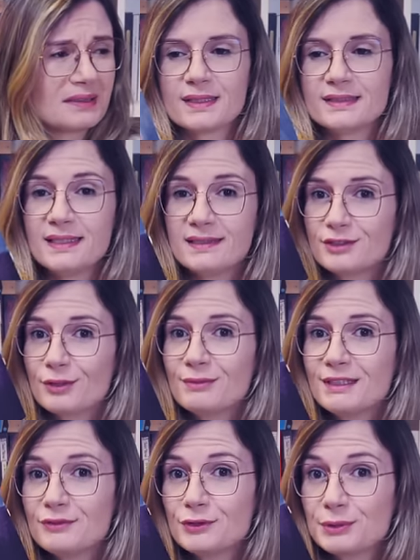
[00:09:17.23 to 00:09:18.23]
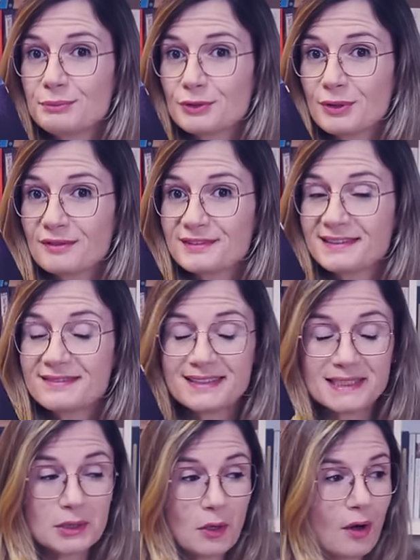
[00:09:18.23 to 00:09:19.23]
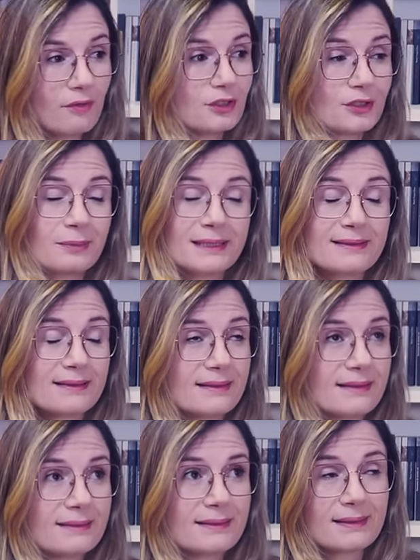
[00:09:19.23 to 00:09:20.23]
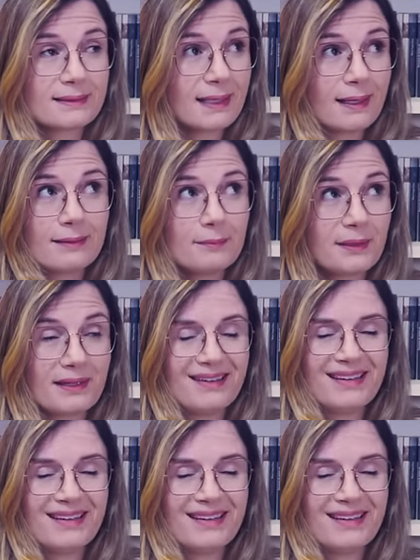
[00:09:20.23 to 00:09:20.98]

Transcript: E este é um livro de 1909. Eu já pensei assim, caramba,